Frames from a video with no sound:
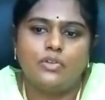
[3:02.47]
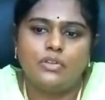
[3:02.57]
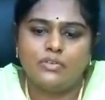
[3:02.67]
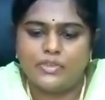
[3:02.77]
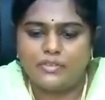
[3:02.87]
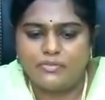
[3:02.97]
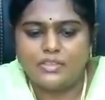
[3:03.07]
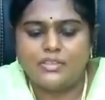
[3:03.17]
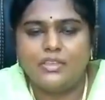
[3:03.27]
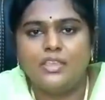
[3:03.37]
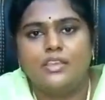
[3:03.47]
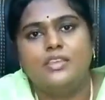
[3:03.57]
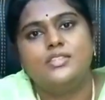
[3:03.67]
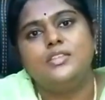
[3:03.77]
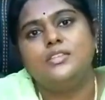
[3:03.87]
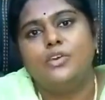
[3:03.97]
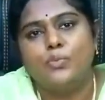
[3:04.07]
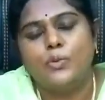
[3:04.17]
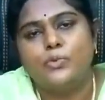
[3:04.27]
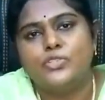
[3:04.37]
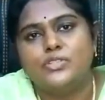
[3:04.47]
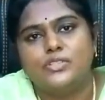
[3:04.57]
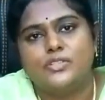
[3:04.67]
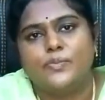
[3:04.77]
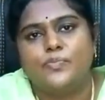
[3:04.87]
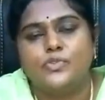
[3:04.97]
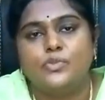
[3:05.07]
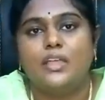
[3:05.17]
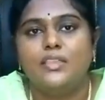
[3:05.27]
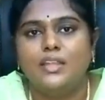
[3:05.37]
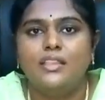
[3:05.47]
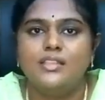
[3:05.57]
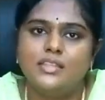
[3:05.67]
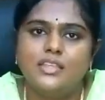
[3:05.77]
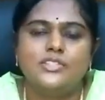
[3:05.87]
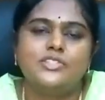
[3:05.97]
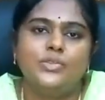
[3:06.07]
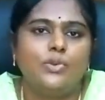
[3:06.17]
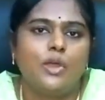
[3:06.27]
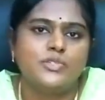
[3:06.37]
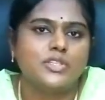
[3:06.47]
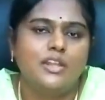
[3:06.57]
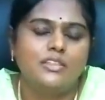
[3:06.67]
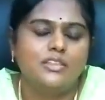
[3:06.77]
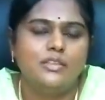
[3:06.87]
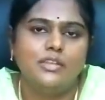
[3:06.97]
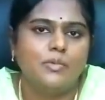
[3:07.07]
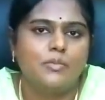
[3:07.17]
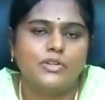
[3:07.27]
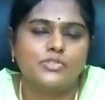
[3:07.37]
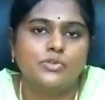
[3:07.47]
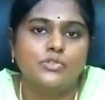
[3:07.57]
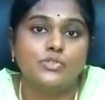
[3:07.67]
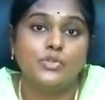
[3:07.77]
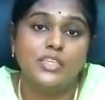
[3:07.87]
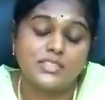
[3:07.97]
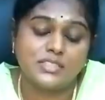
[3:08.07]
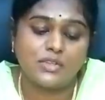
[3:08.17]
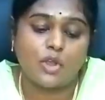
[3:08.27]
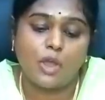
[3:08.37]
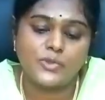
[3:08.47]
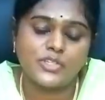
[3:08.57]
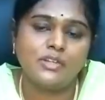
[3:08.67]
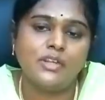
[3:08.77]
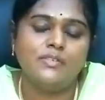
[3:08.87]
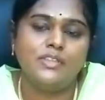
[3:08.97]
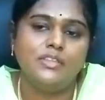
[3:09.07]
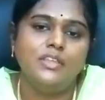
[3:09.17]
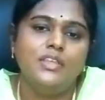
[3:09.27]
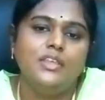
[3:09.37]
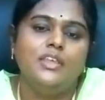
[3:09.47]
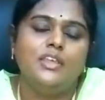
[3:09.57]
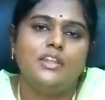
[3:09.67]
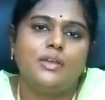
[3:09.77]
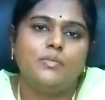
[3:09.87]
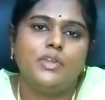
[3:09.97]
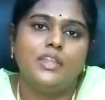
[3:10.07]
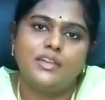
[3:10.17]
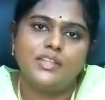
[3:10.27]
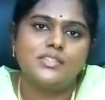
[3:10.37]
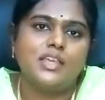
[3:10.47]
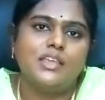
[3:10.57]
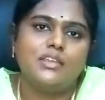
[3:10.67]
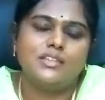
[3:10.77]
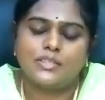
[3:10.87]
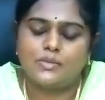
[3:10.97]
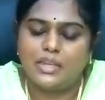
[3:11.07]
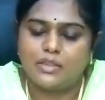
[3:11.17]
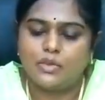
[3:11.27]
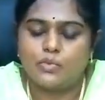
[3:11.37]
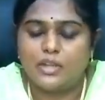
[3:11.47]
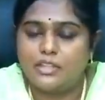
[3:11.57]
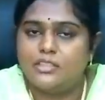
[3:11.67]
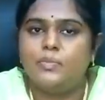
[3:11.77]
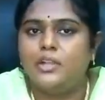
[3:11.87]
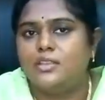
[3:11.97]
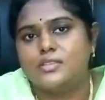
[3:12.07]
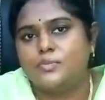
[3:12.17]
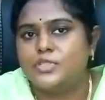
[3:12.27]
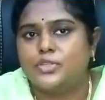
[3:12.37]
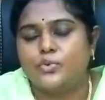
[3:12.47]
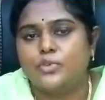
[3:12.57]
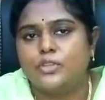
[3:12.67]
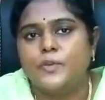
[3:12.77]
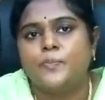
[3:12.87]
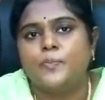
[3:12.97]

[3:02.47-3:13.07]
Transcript: அவுட் ஆஃப் எவ்ரி திங் எனக்கு ஹிஸ்ட்ரி தான் ரொம்ப பிடிச்சிருந்துச்சி ஸோ அதனால தான் சரி ஹிஸ்ட்ரி ஒரு ஆப்ஷனாக எடுத்து நம்ம படித்தோம் ஸோ ஹிஸ்ட் ஆப்ஷனில் வந்து நம்ம இன்ட்ரெஸ்ட்டாக இருக்க சப் எடுக்க எடுத்து படிக்கிற சப்ஜெக்ட் ஒன்று